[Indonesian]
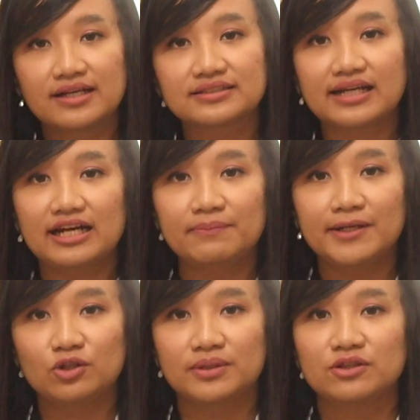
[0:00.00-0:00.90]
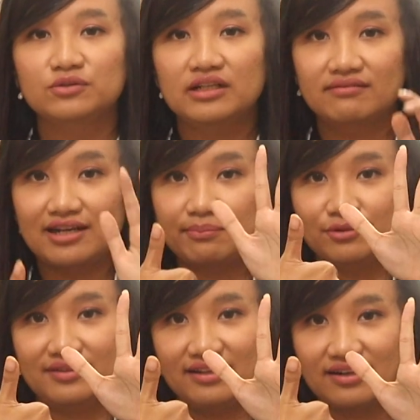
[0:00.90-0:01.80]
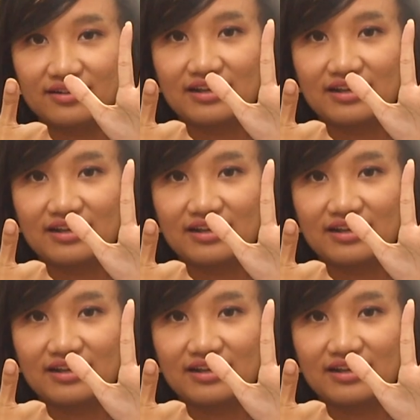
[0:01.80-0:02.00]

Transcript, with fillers: Sekali minum itu 6 butir